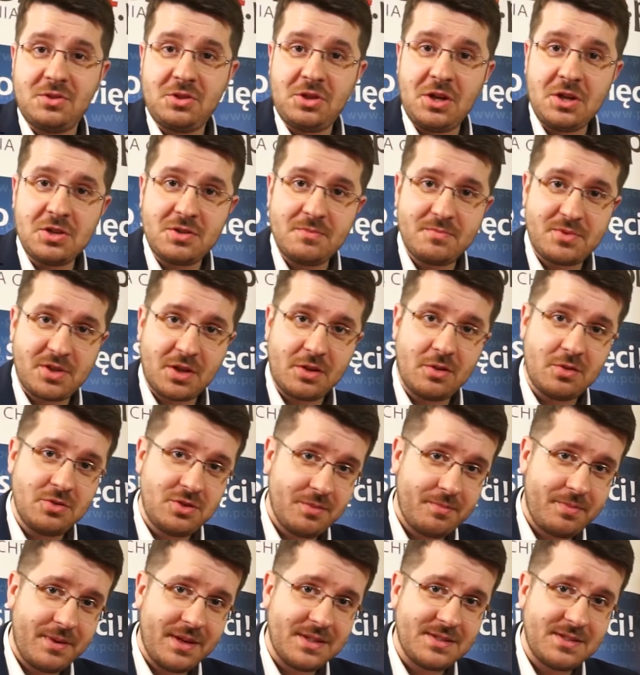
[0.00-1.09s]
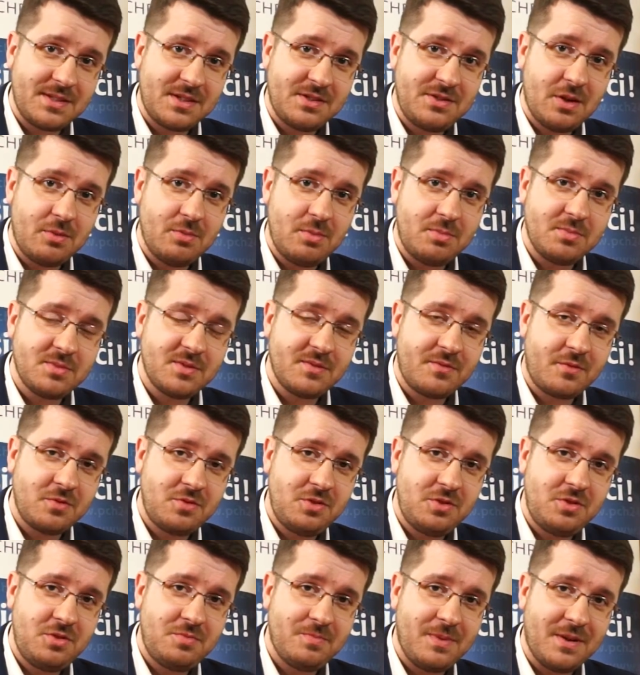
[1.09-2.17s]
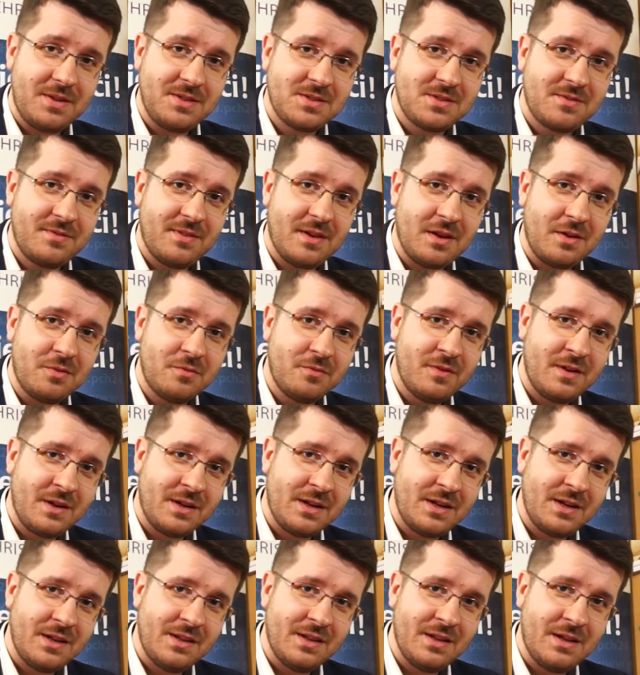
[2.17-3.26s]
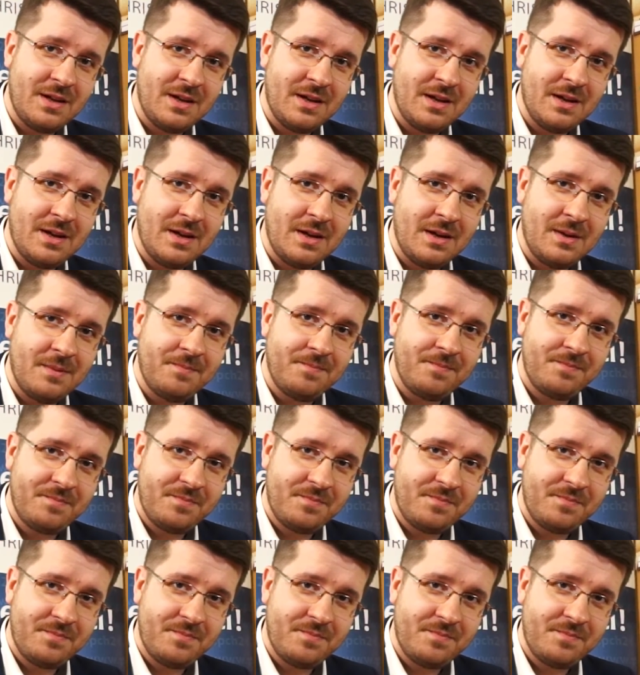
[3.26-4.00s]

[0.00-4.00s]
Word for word: dzisiejszym przeglądzie prasy chciałbym zwrócić Państwa uwagę na